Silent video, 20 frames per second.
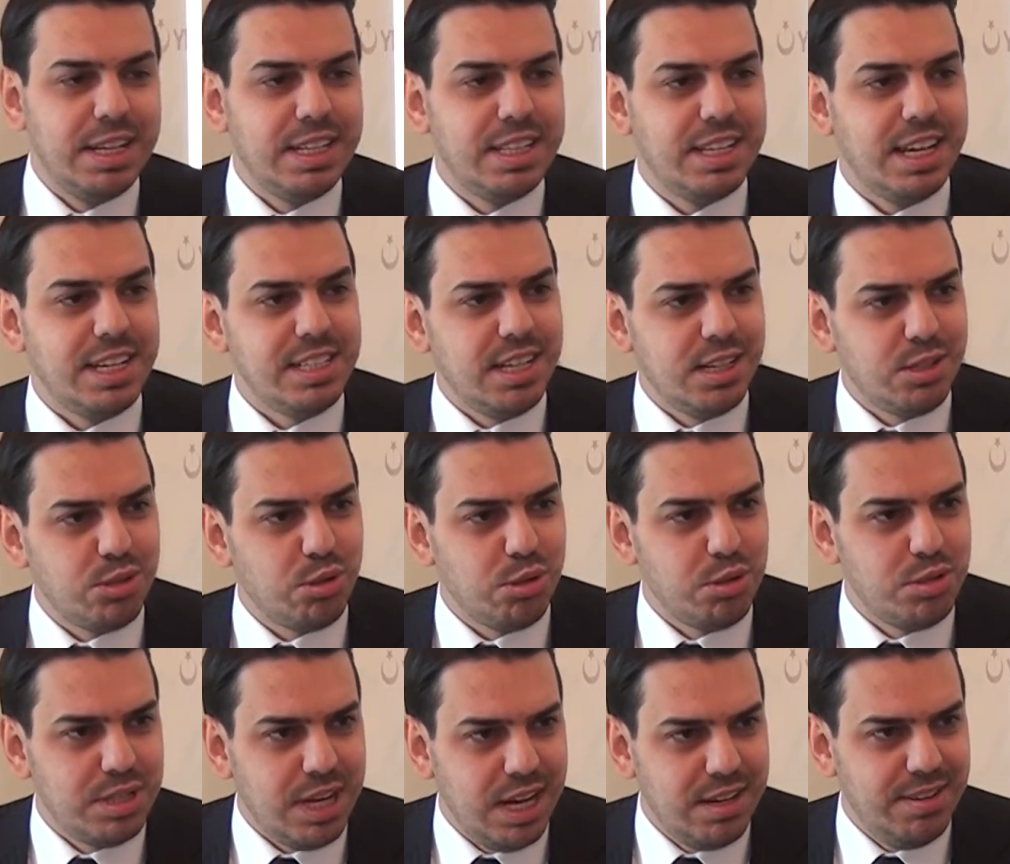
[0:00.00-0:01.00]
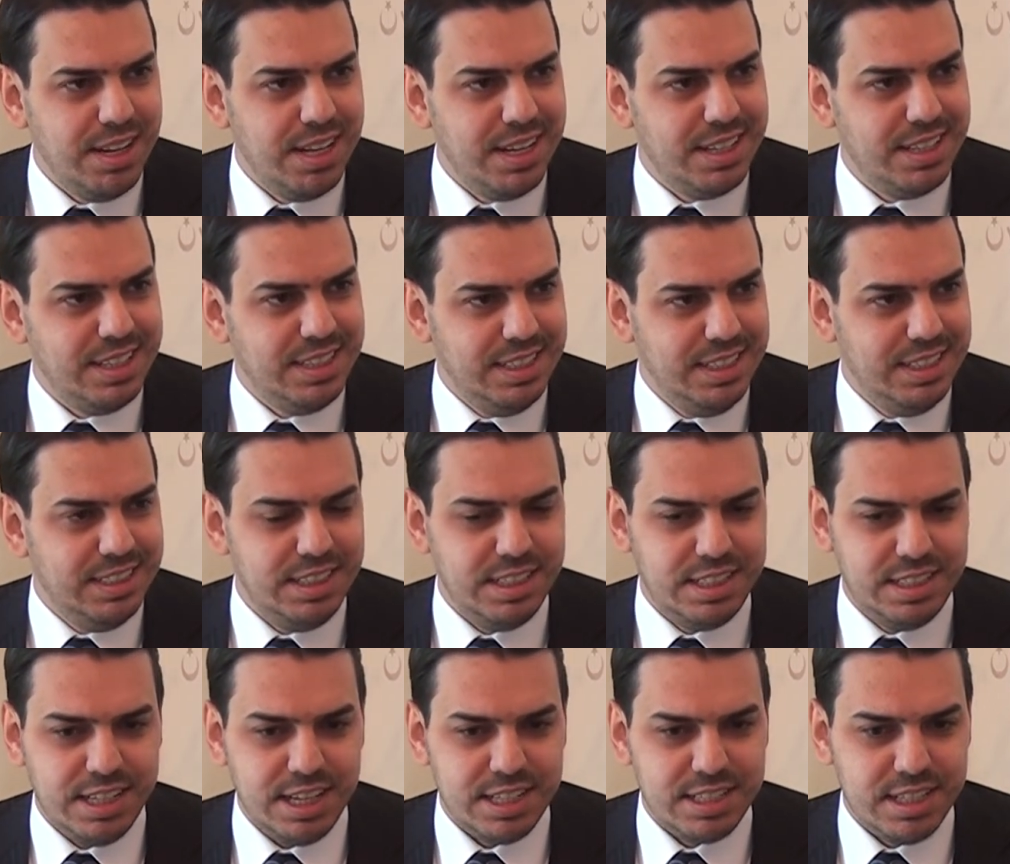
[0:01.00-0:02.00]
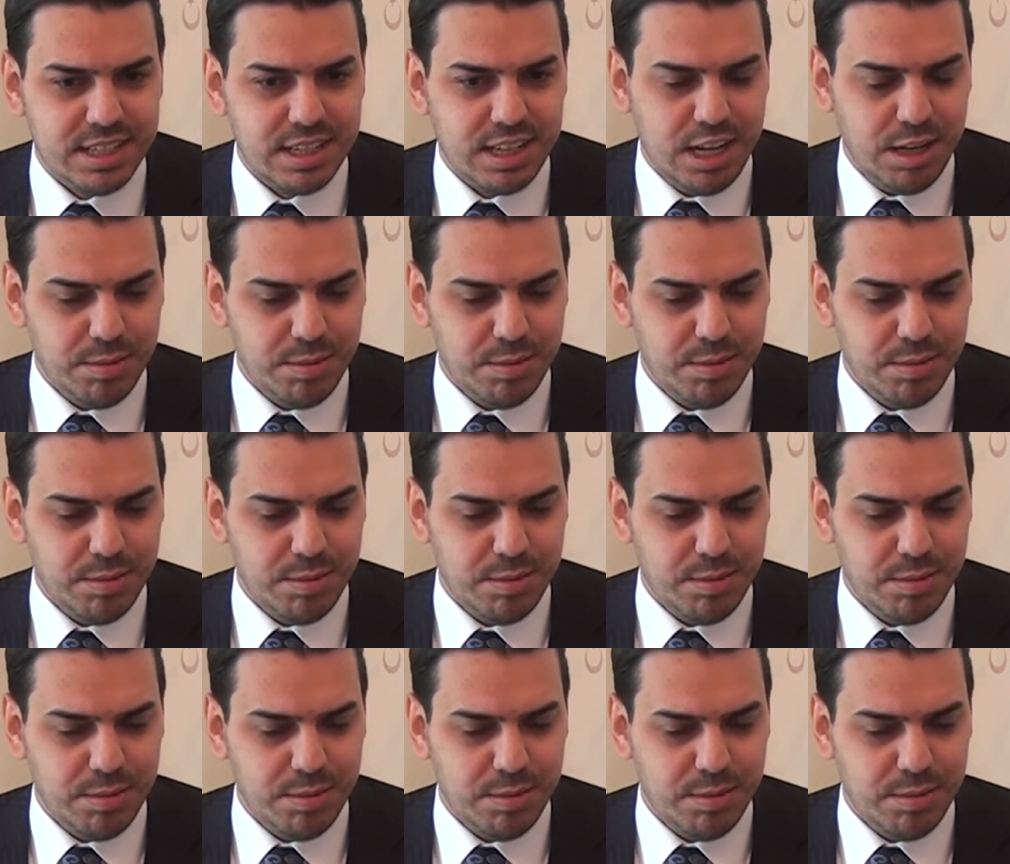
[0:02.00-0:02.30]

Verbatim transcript: ihtiyaçlar sosyal ve dini ihtiyaçlar.